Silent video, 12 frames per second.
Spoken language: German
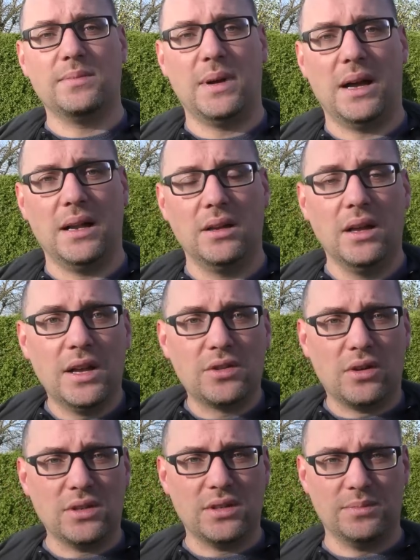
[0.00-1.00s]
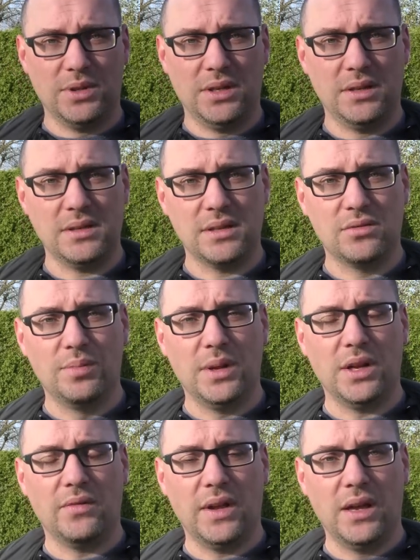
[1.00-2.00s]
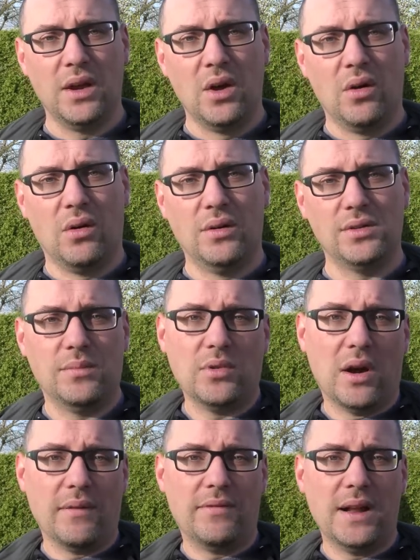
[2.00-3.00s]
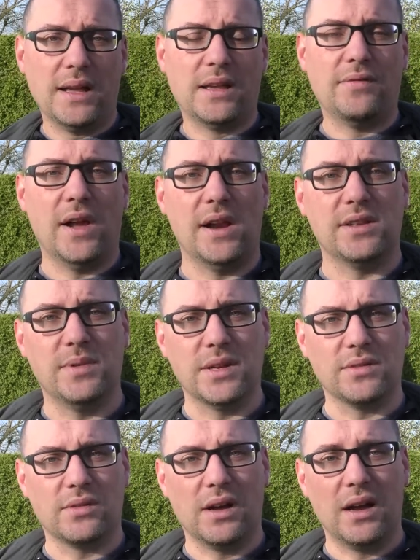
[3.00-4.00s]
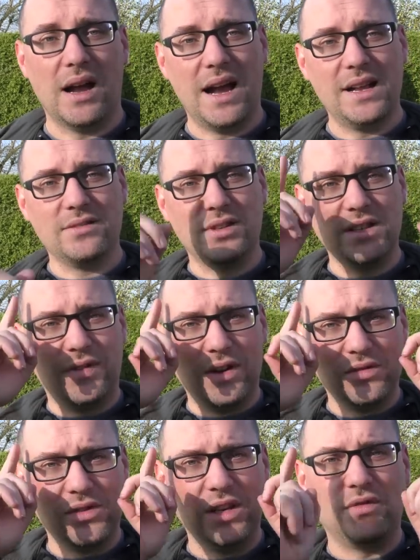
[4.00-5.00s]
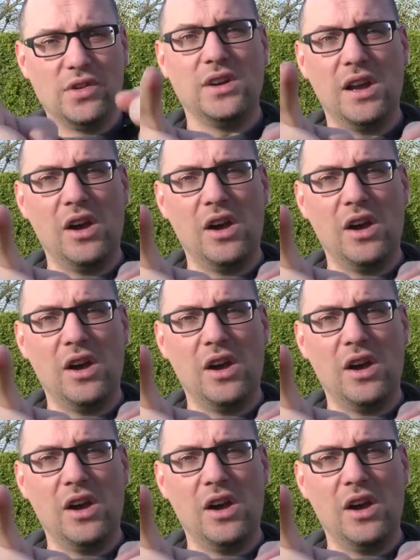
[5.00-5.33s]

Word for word: mal an. Es kostet mich nichts, es tut mir nicht weh und ähm, ja, vielleicht gefällt es mir sogar. Also diese Verlosung ist für